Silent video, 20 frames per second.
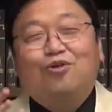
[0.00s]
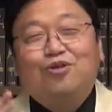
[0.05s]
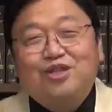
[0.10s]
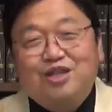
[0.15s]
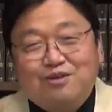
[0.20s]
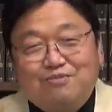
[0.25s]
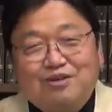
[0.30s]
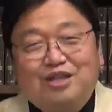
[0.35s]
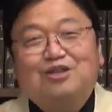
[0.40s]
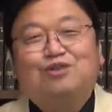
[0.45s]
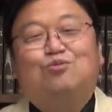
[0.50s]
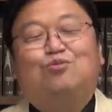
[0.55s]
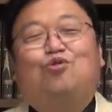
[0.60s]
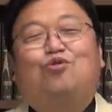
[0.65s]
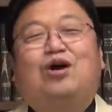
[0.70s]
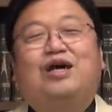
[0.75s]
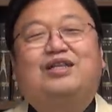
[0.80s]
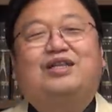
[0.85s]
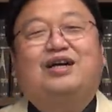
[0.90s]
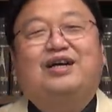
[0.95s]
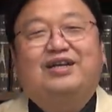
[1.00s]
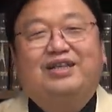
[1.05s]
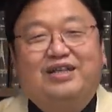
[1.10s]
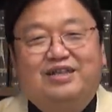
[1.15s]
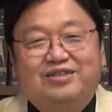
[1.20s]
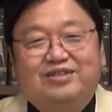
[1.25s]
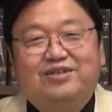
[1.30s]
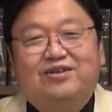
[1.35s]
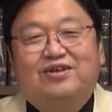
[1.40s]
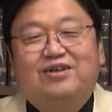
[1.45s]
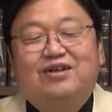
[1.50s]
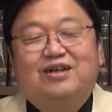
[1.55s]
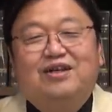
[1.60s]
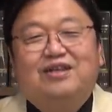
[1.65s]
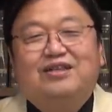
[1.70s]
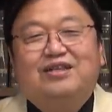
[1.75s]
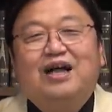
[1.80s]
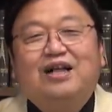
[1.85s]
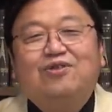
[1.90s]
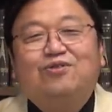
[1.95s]
んでもなく儲かったからなんですよ。
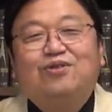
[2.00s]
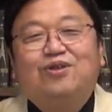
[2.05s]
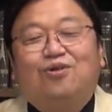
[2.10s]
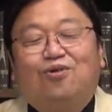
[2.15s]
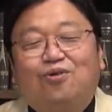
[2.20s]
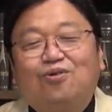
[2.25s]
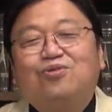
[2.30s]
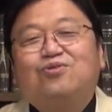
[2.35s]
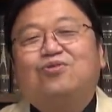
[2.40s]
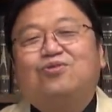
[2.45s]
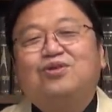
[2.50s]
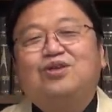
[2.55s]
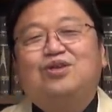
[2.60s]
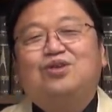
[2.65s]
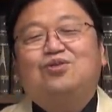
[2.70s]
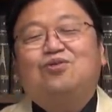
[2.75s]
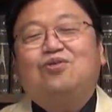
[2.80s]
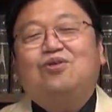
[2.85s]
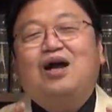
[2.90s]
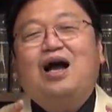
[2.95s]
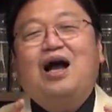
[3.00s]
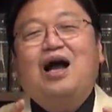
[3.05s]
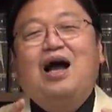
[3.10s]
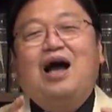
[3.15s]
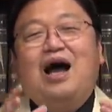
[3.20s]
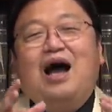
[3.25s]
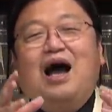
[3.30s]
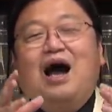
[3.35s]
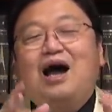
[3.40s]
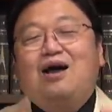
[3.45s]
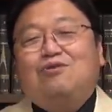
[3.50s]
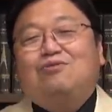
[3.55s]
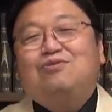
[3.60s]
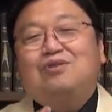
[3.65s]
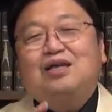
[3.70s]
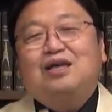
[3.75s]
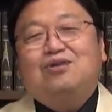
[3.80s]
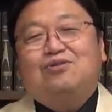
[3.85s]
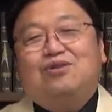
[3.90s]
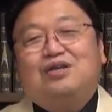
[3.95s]
なので本当に人がある
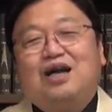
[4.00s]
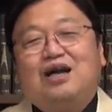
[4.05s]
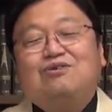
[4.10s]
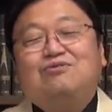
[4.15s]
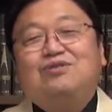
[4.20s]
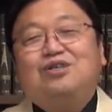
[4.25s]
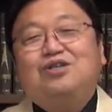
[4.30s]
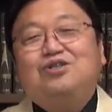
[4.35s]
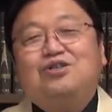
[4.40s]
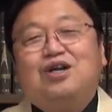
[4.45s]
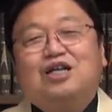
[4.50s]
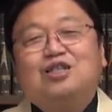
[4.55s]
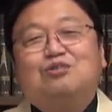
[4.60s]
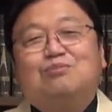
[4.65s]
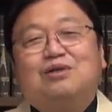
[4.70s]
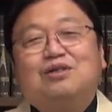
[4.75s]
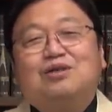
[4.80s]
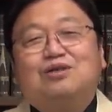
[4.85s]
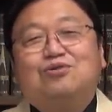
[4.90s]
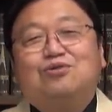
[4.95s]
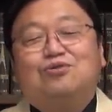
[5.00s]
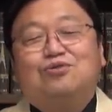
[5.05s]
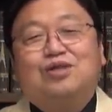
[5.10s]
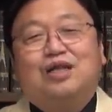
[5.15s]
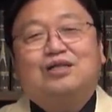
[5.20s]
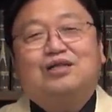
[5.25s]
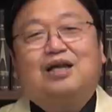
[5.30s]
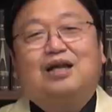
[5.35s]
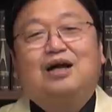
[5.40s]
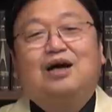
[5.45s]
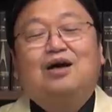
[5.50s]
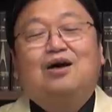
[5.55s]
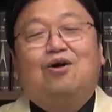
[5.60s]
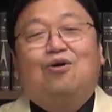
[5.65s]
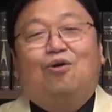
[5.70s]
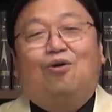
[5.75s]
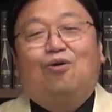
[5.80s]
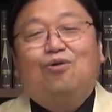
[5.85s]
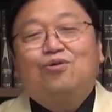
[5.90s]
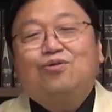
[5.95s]
程度100人以上集まってるとこだったら、
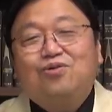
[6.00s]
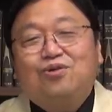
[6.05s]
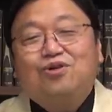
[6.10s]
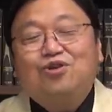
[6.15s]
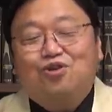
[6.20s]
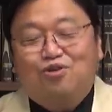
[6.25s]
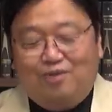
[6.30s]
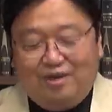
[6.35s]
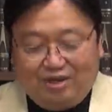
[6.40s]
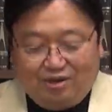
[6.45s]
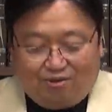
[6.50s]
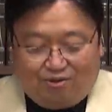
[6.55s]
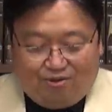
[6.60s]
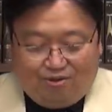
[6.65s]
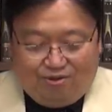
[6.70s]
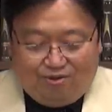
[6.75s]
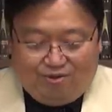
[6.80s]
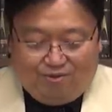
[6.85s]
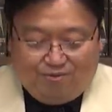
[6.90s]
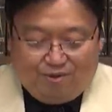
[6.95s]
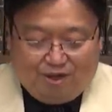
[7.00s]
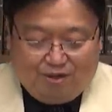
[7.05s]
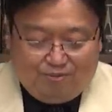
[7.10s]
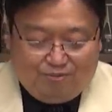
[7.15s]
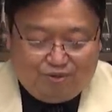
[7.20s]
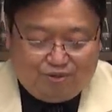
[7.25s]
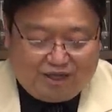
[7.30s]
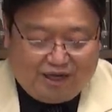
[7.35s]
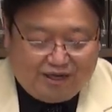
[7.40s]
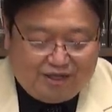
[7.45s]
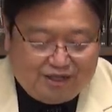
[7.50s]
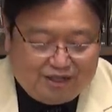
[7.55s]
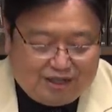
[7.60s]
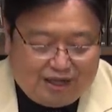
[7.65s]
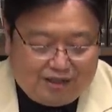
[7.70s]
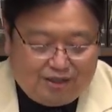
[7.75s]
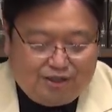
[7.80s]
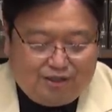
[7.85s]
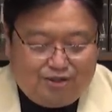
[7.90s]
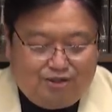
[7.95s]
本当に駒田紅葉のあの舞台来
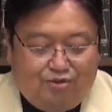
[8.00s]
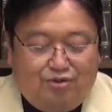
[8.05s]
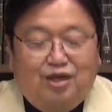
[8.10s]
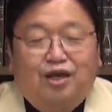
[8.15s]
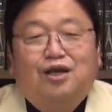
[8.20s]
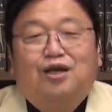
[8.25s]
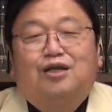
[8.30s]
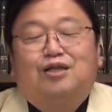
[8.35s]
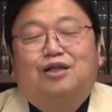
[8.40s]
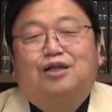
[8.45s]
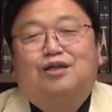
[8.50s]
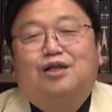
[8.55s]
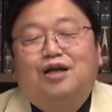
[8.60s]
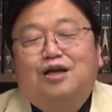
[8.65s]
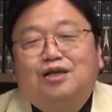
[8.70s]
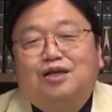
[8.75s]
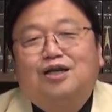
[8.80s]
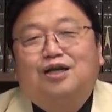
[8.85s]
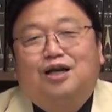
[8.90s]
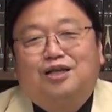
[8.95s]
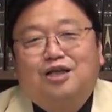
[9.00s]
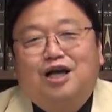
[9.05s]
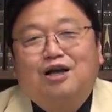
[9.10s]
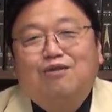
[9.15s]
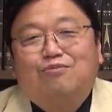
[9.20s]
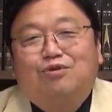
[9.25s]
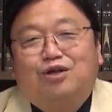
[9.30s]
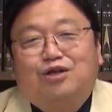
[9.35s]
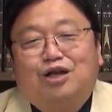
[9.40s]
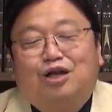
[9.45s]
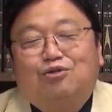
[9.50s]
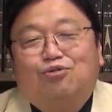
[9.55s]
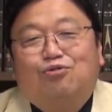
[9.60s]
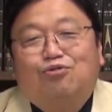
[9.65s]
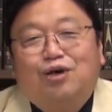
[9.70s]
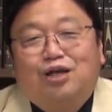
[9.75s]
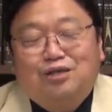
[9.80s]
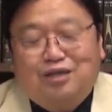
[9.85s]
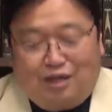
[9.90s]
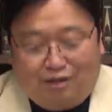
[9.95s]
たんですよね。で、電気がない村では
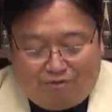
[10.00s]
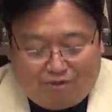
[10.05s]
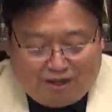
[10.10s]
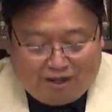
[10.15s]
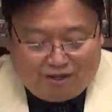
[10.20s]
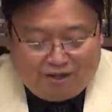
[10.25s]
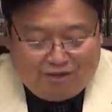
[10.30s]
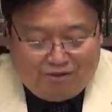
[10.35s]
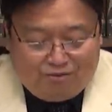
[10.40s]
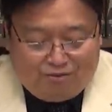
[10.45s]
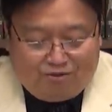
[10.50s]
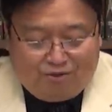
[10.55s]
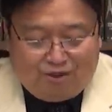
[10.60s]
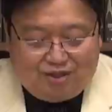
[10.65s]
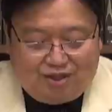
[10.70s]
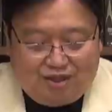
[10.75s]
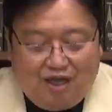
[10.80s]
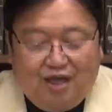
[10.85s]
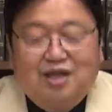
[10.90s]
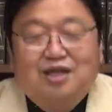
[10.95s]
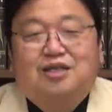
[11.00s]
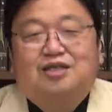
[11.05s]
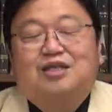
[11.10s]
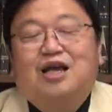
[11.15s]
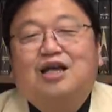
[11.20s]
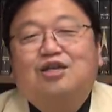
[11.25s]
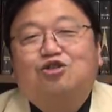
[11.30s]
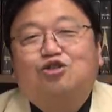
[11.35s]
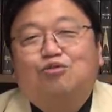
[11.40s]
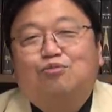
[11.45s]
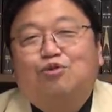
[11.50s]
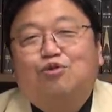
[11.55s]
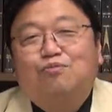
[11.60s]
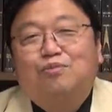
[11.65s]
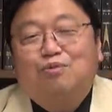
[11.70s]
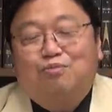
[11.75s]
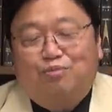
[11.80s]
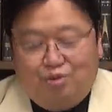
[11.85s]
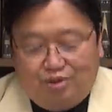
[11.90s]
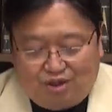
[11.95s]
どうやったのかっていうとですね、酸素
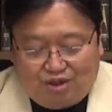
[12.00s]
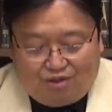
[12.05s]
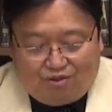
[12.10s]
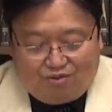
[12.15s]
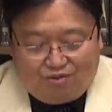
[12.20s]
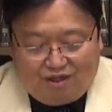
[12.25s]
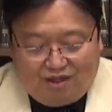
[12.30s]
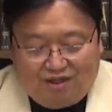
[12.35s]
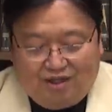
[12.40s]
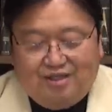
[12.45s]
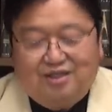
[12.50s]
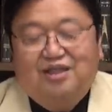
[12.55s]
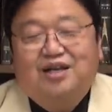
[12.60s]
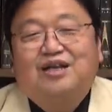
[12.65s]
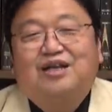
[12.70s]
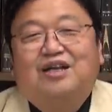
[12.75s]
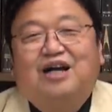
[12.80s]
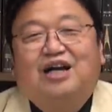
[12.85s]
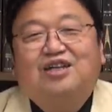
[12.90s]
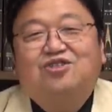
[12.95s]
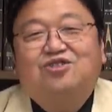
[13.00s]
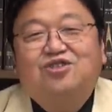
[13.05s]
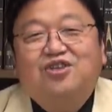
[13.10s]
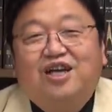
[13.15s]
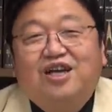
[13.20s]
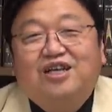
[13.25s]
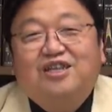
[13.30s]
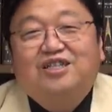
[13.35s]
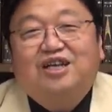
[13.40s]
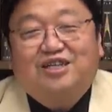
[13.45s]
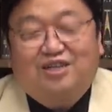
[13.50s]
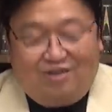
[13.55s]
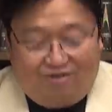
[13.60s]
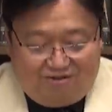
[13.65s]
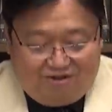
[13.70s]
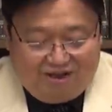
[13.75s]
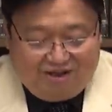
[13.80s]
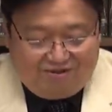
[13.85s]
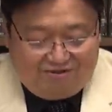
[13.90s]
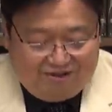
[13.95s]
ボンベ持ち込んでですね、ガス映写っていう
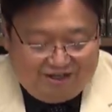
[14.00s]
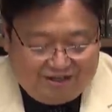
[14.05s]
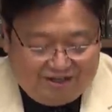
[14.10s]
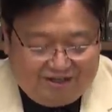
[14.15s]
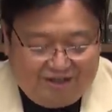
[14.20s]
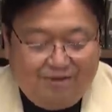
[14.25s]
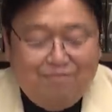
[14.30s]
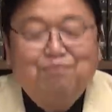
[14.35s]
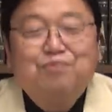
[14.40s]
のをやるんですね。